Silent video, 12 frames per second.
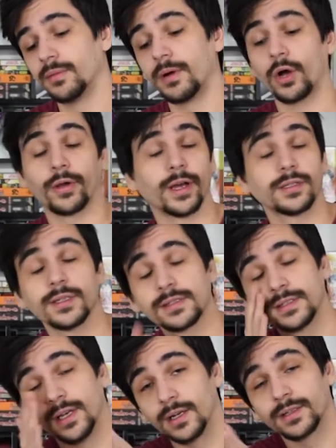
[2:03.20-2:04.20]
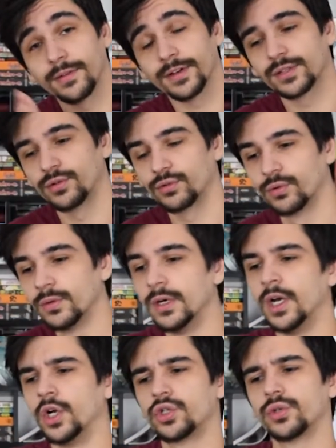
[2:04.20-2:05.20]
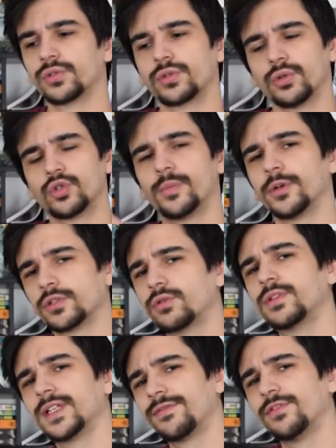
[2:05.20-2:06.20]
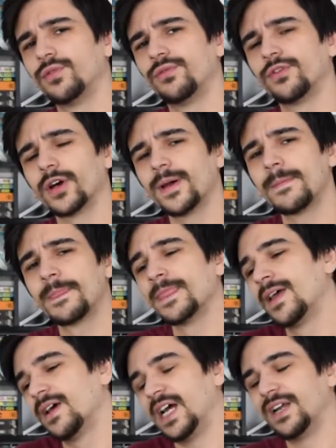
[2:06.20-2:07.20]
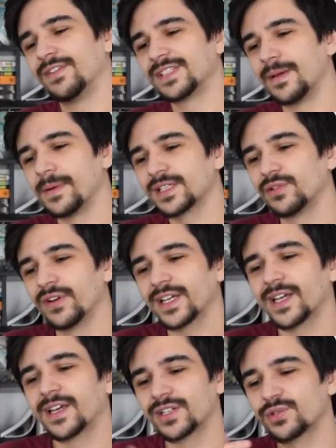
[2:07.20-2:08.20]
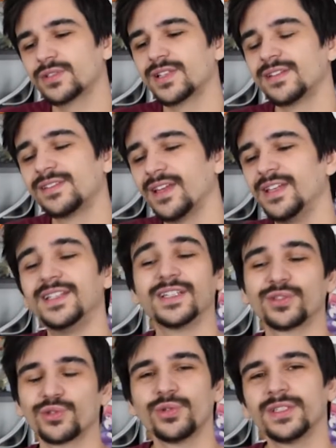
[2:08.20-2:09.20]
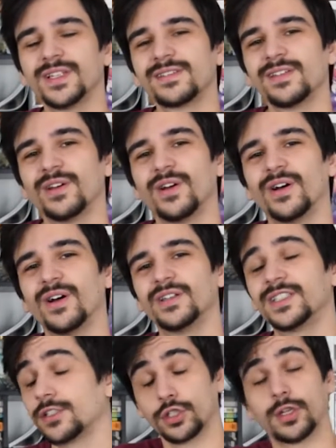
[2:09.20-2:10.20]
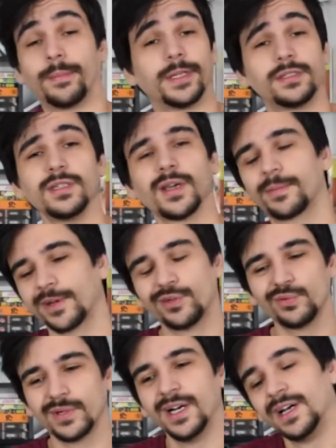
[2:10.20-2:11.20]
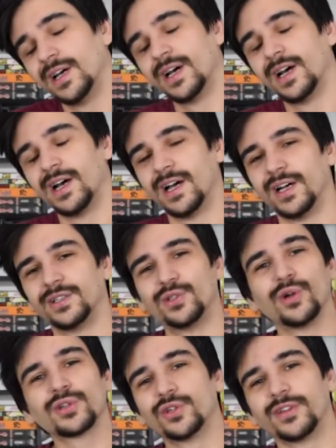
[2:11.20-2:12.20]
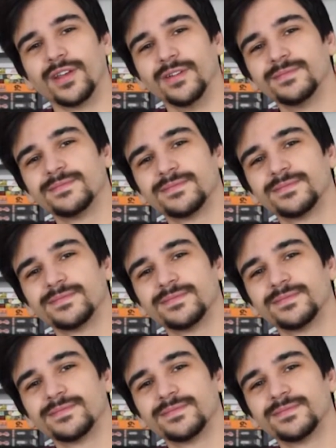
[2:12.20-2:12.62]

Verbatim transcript: bah, regarder ce qu'il y a à travers ce trou, chose que je pense tout individu ferait, et il va s'apercevoir qu'il y a quelque chose d'assez inattendu et d'assez sympathique, après tout, hein, de l'autre côté.